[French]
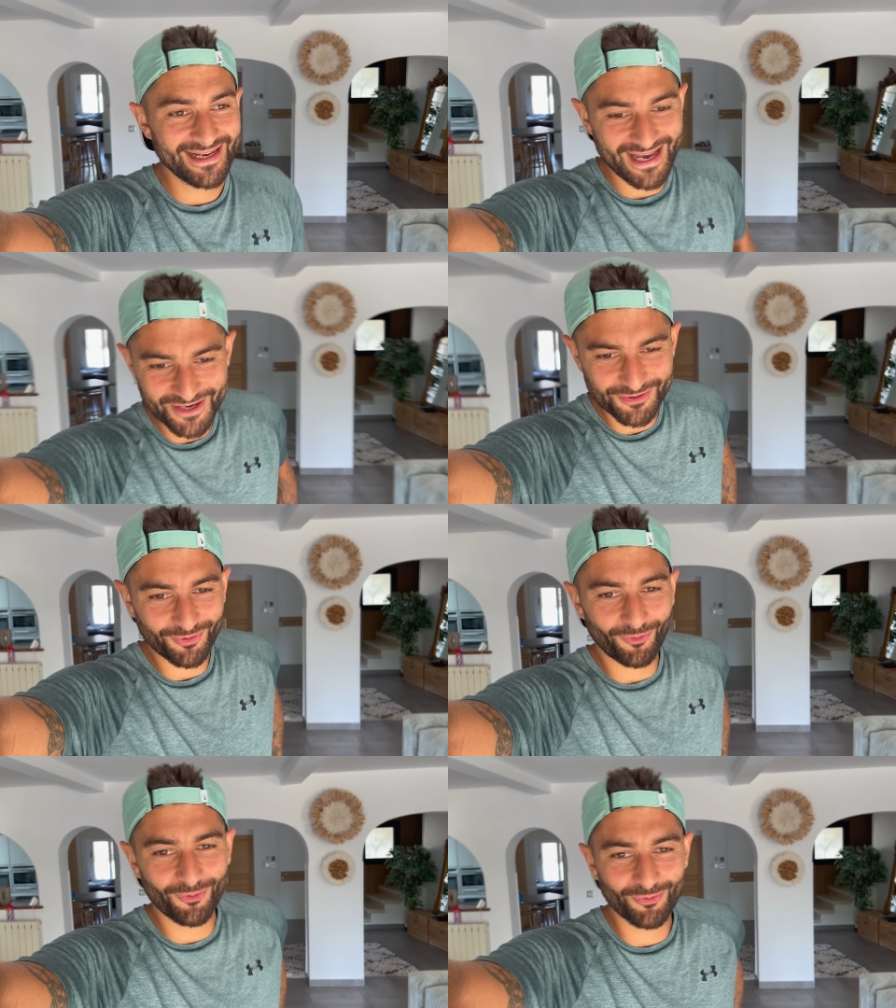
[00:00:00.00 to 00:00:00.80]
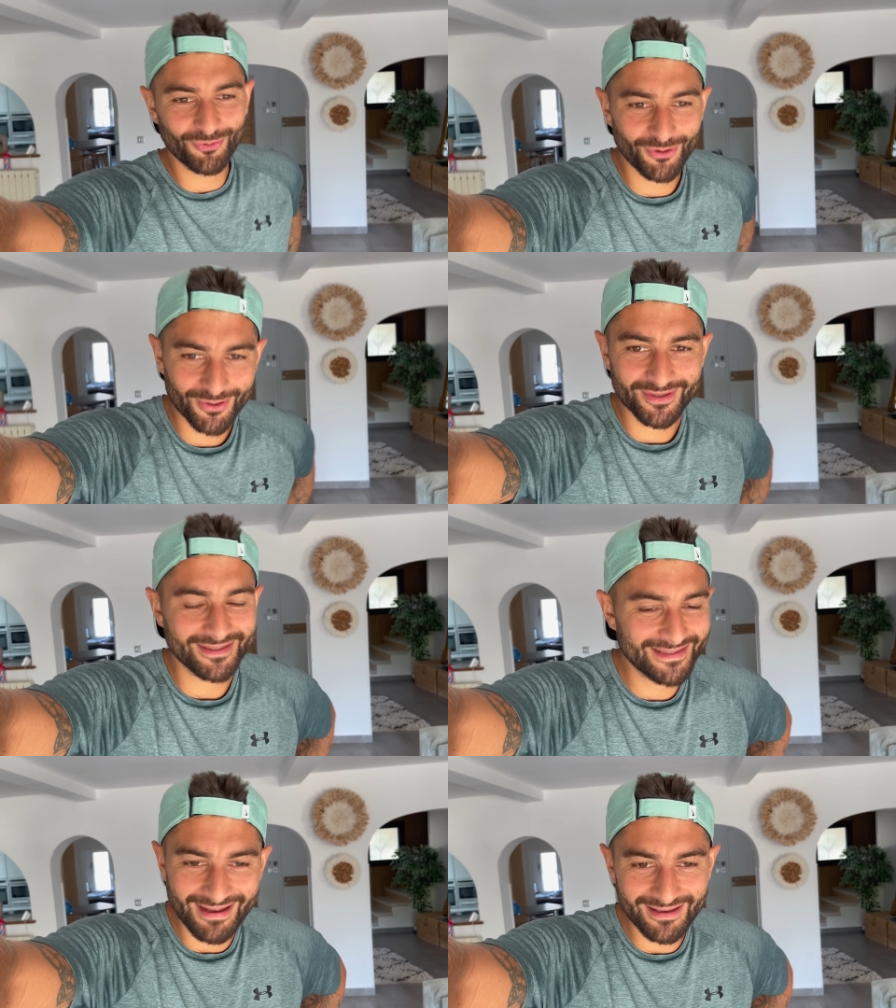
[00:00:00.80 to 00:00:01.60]
Et eh, je suis trop content.
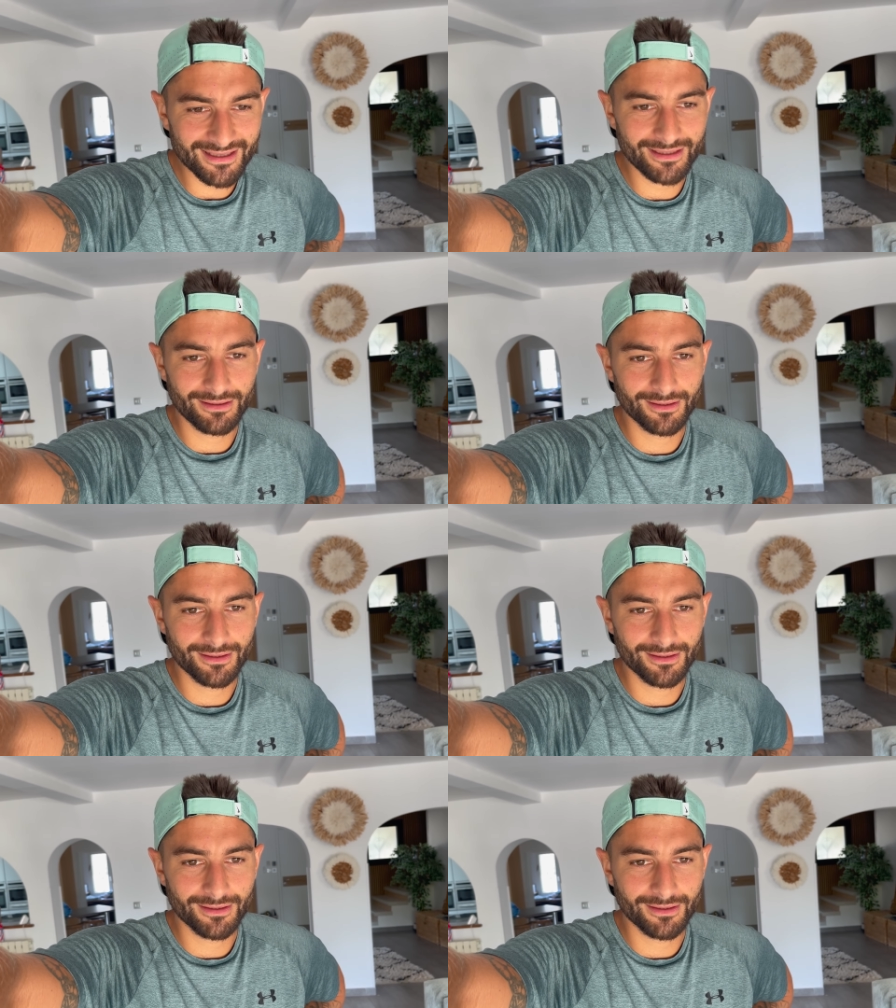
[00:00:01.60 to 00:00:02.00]
Dinguerie.